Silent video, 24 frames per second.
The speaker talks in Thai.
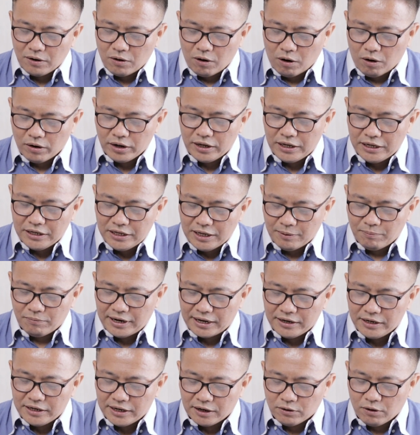ของอียิปต์
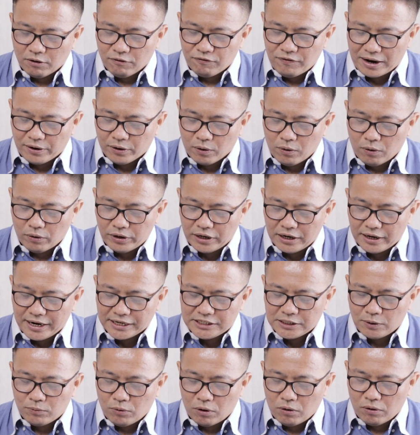และเหนือของฟาโรห์เหนือ
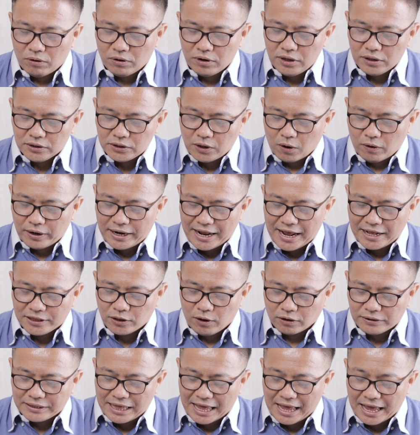ราชวงศ์ต่อหน้า
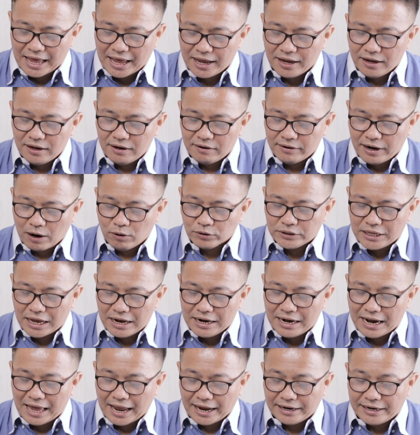ต่อตาเรา
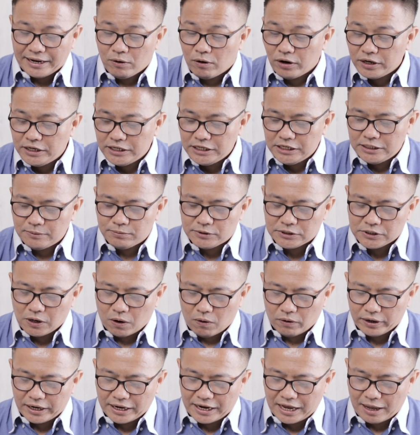ทั้งหลายในข้อที่
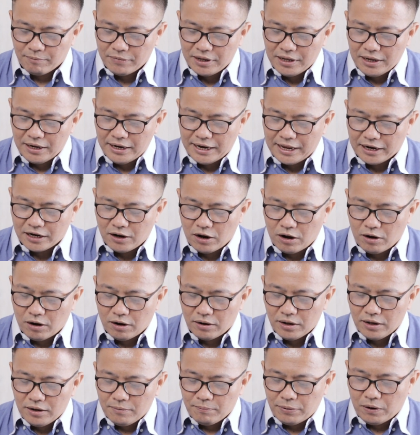22นะครับและก็
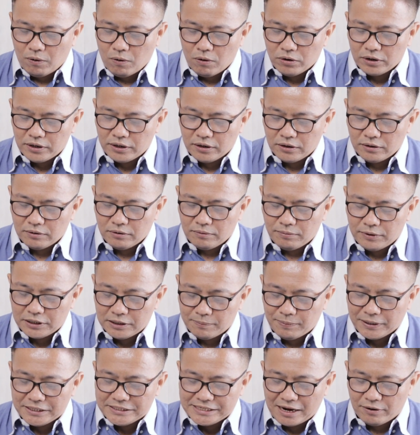พระองค์หรื
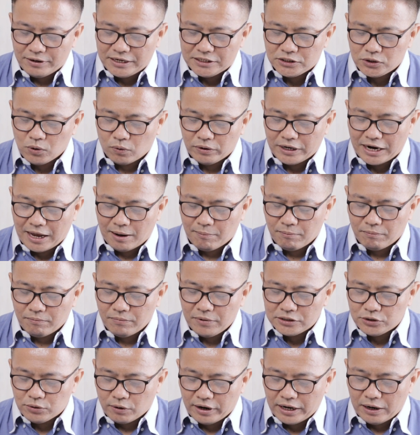อพระเจ้าได้ทรง
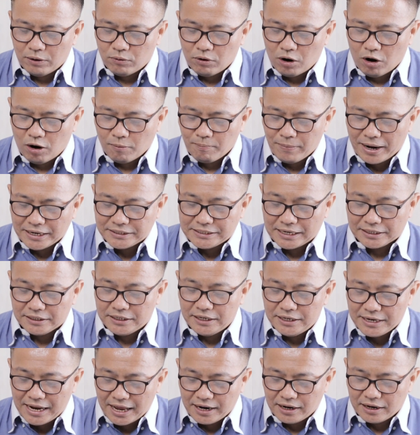นำอิสราเอลออกมาจาก
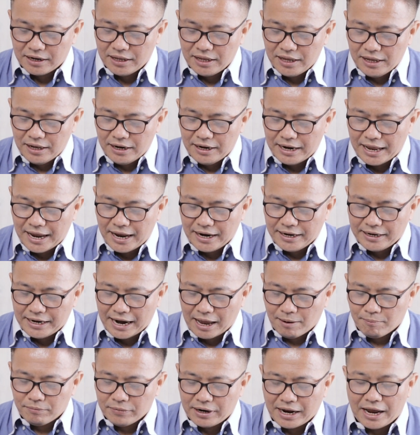ที่นั่นและ
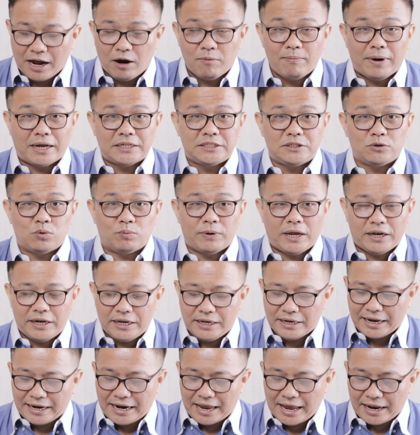นำเข้ามาสู่แผ่น
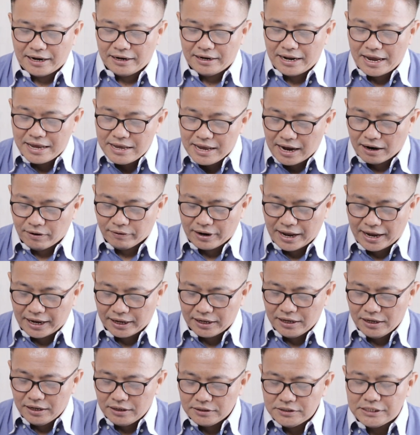ดินคานาอันได้อย่างไร
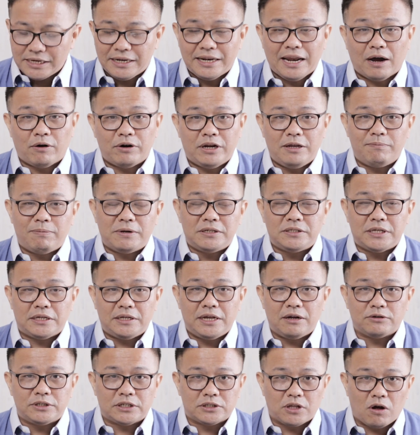สิ่งเหล่านี้เป็นสิ่ง
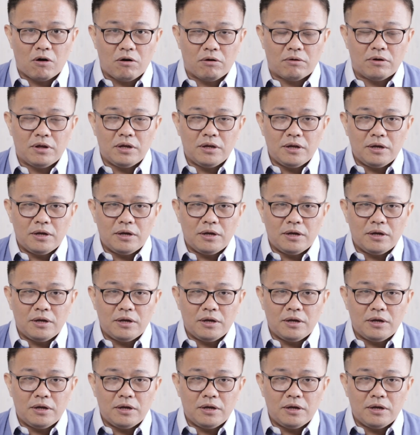ที่เราจะต้อง